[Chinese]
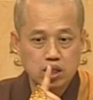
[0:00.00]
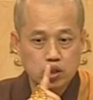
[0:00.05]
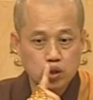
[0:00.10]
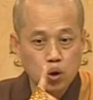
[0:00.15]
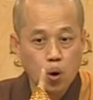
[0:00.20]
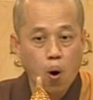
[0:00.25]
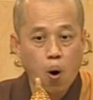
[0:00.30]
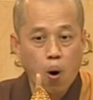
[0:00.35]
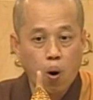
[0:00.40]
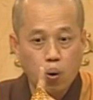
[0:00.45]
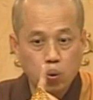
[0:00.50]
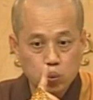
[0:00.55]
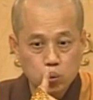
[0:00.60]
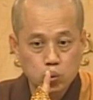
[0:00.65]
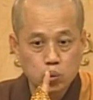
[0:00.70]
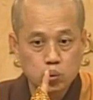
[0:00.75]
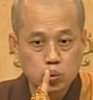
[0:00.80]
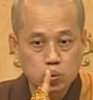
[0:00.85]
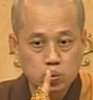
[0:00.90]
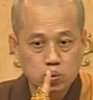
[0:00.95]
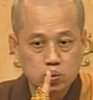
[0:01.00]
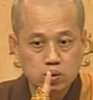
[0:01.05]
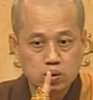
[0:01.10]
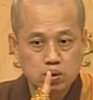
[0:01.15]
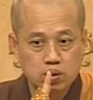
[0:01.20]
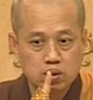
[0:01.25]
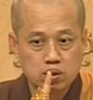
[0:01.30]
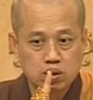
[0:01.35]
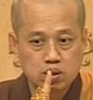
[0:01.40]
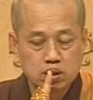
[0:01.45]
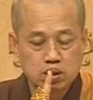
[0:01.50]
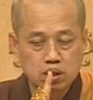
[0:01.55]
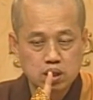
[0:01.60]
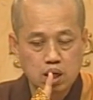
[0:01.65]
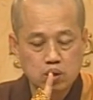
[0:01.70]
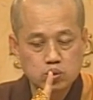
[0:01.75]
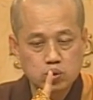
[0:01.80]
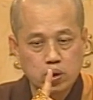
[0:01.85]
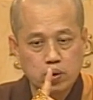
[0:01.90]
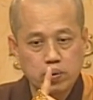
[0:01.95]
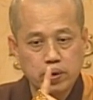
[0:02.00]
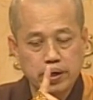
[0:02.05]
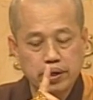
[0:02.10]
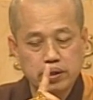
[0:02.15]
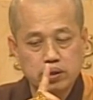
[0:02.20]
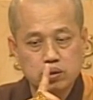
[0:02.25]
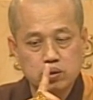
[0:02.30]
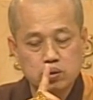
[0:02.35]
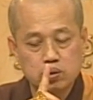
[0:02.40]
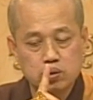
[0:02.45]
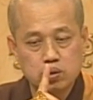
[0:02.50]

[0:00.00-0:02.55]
有无，到最后会